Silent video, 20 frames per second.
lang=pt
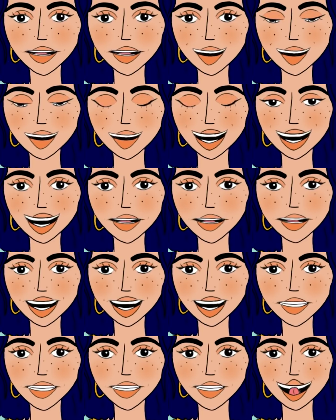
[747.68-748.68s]
Ele não vai ficar
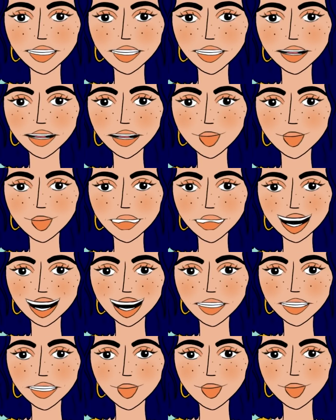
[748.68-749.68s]
sem comer, não vai
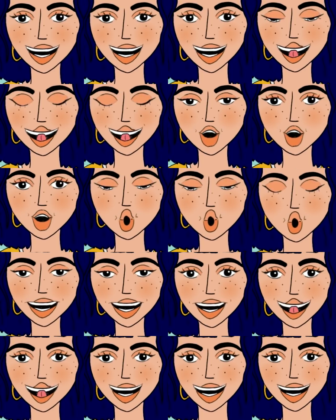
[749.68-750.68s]
ficar doente por causa
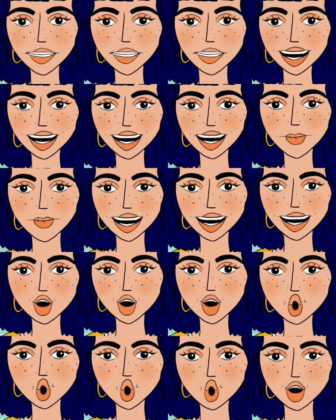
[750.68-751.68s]
disso, não vai
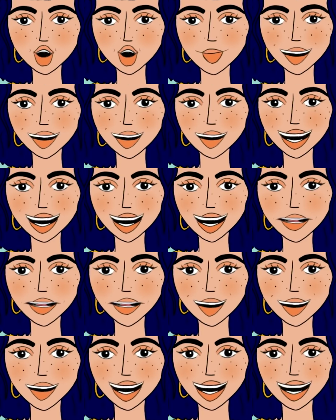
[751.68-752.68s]
ser o fim do mundo.
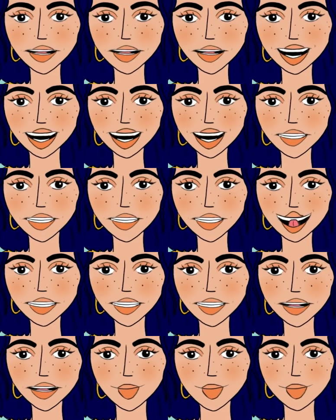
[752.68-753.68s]
E se eu
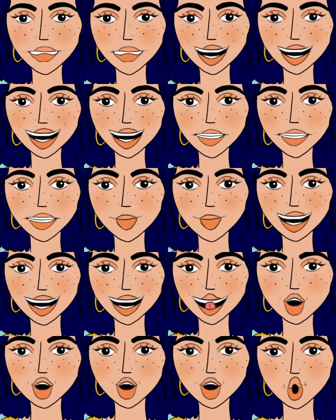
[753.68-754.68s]
ficar melhor
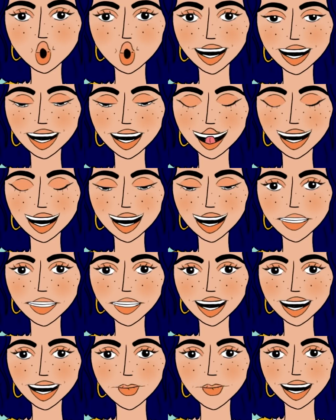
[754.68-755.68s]
psicologicamente, menos
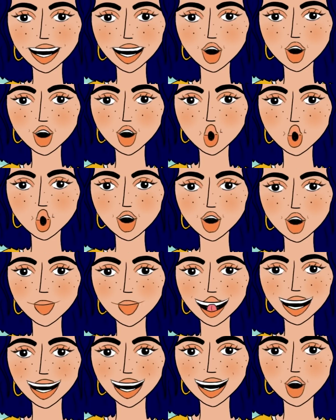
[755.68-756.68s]
cansada e
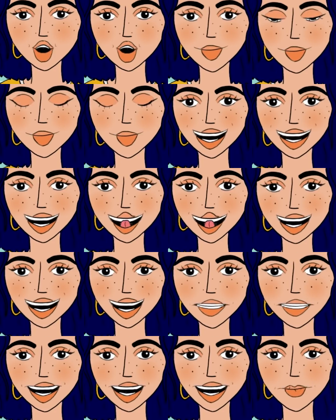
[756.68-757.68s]
sentir que tenho mais
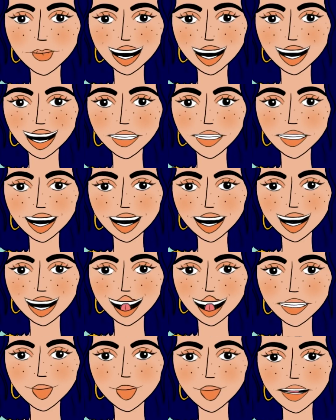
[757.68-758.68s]
tempo para mim, para as
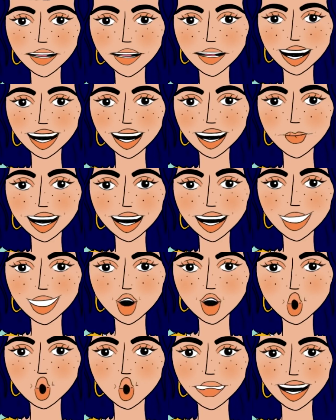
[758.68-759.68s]
minhas coisas, se
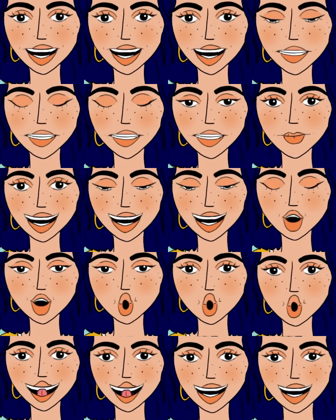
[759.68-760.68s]
calhar é mais benéfico
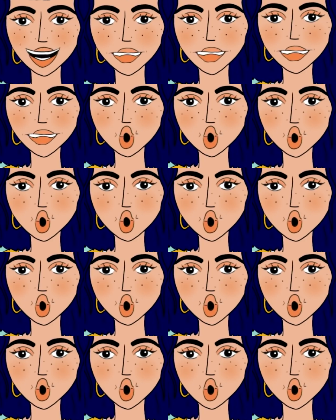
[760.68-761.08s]
do que uh,